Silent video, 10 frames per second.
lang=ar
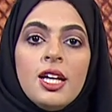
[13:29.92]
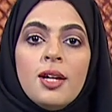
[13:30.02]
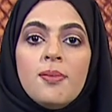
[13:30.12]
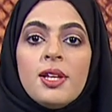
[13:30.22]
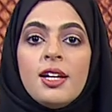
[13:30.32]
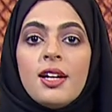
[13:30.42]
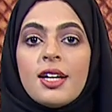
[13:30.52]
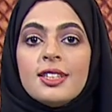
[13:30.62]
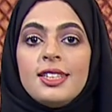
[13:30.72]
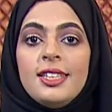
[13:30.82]
مثل
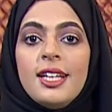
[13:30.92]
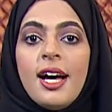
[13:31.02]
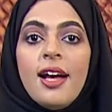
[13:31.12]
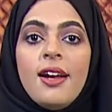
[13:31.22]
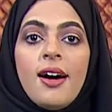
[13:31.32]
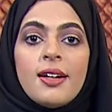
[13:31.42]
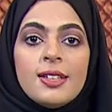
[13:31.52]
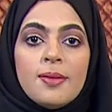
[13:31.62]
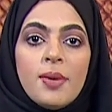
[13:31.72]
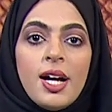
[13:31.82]
القصيدة
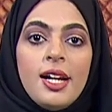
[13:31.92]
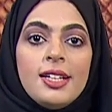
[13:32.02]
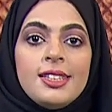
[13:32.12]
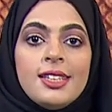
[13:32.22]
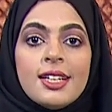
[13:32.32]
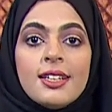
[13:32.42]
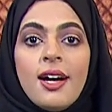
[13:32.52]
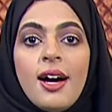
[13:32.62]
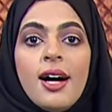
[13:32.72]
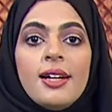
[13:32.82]
الأقدم التي
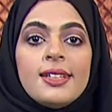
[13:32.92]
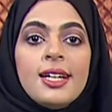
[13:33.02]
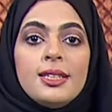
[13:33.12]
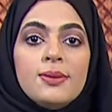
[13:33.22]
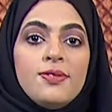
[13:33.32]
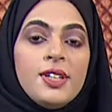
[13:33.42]
يضعها الكاتب في